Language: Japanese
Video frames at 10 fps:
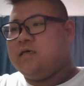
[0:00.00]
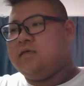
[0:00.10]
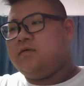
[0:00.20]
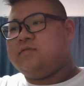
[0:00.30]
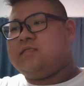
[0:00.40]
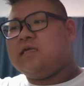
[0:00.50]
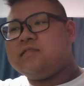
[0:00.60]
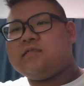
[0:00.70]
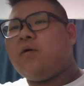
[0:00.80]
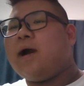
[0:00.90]
でも
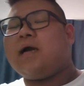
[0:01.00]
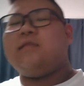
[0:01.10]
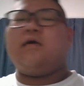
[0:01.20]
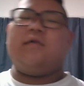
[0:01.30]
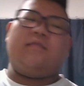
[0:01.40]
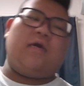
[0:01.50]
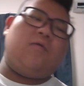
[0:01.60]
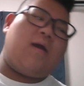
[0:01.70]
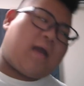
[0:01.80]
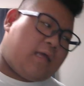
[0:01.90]
全然わかんなかったか
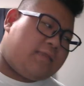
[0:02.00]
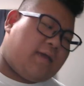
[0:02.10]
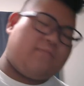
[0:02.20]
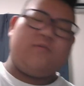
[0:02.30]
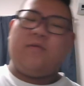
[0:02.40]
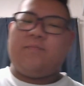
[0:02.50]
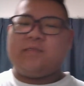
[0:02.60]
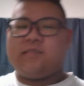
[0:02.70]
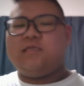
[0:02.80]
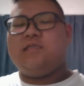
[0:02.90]
ら、わかんない分には
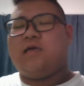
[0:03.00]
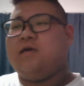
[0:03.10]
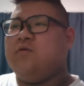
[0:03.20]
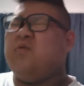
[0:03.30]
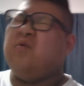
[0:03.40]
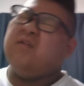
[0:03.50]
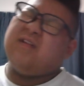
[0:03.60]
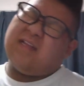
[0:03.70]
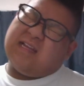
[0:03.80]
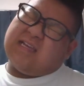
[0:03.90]
別にいいんだけど、
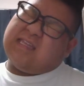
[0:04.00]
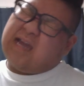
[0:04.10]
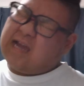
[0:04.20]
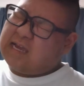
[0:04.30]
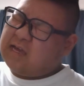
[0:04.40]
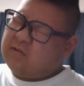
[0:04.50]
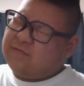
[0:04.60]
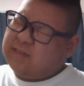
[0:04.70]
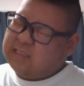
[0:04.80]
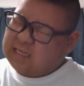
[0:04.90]
なんか結構
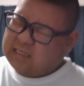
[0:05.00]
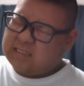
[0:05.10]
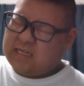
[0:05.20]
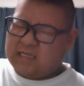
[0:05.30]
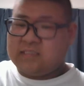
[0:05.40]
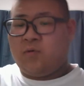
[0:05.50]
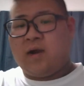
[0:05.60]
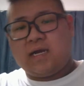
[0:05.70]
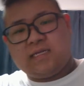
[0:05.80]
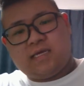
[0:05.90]
フィッシャーズに関しては
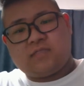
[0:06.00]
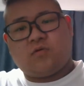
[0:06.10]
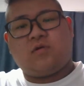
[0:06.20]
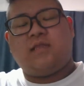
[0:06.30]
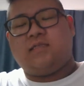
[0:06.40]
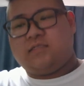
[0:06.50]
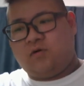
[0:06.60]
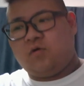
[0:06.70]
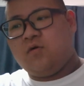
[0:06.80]
わかりやすそうなんですよ。